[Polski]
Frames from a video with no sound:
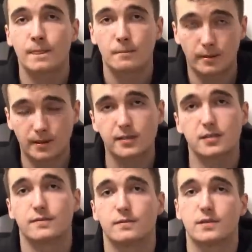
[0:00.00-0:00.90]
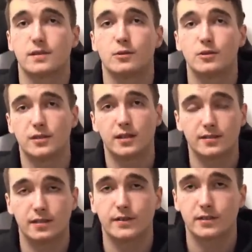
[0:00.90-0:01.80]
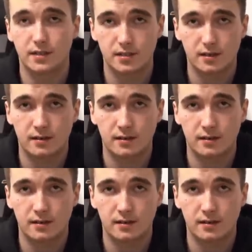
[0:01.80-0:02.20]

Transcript: pamiętajcie, że... Z widzami spędzę,